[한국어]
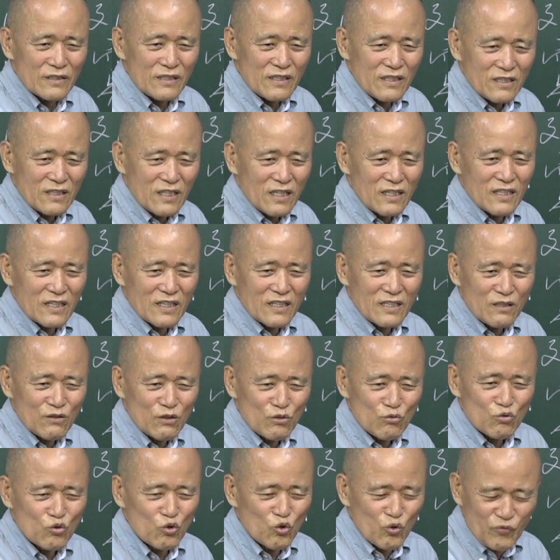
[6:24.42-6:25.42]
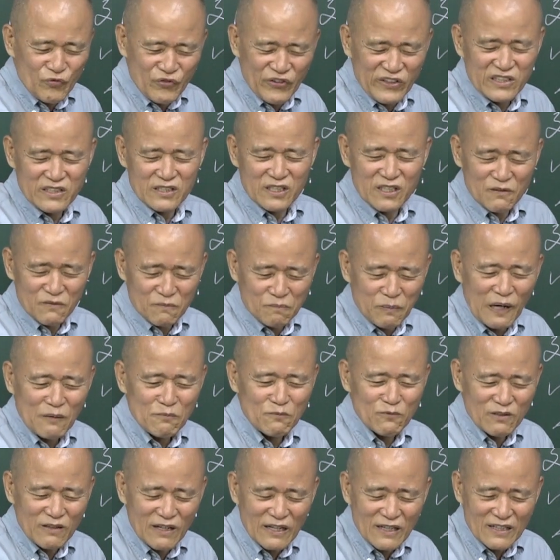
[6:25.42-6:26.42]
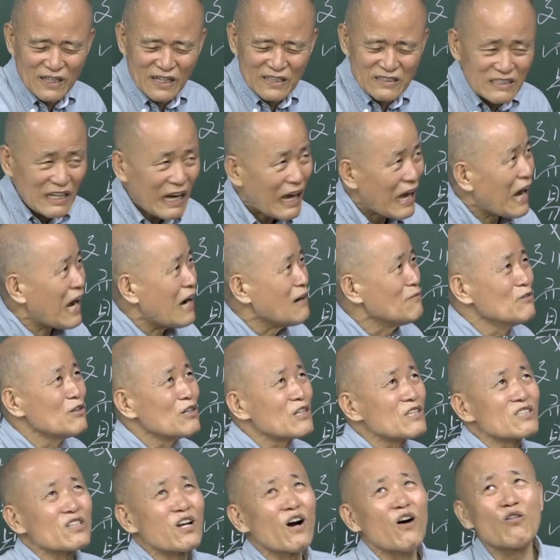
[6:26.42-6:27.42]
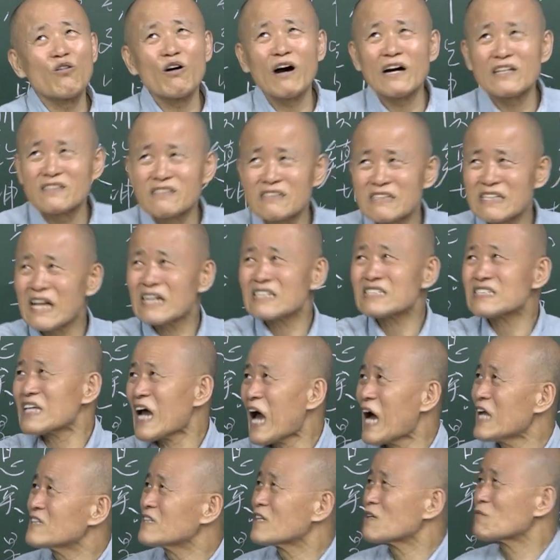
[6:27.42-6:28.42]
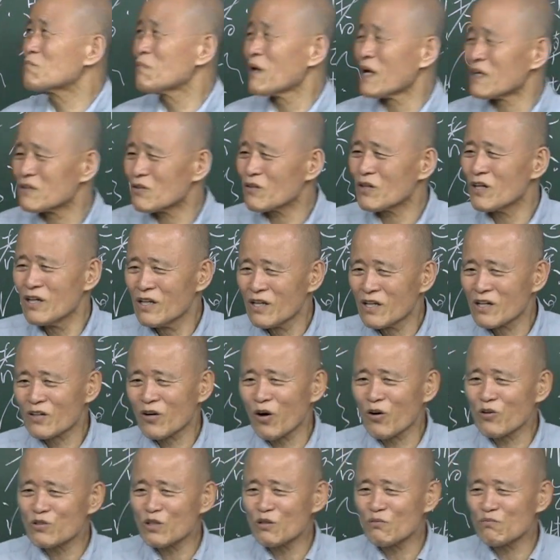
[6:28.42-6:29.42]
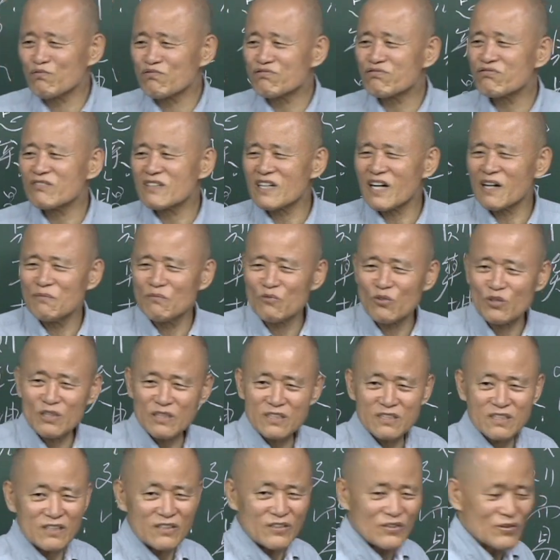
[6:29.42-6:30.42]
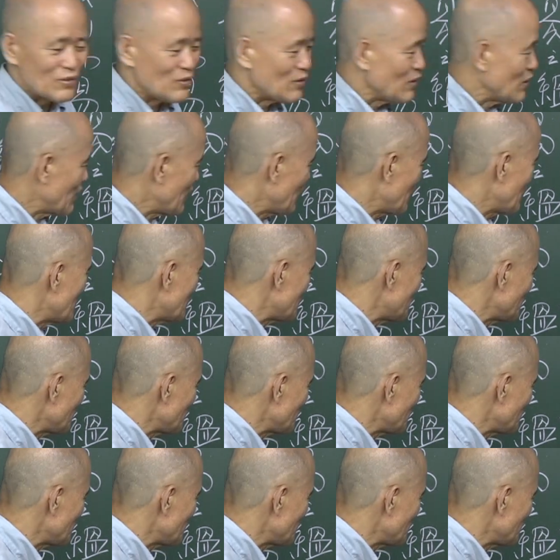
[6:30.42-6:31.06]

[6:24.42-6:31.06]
이태리 우피치 박물관 가서 아무리 성화도 그냥 잔뜩 봐도 거기서 무슨 감동이 있어요. 어.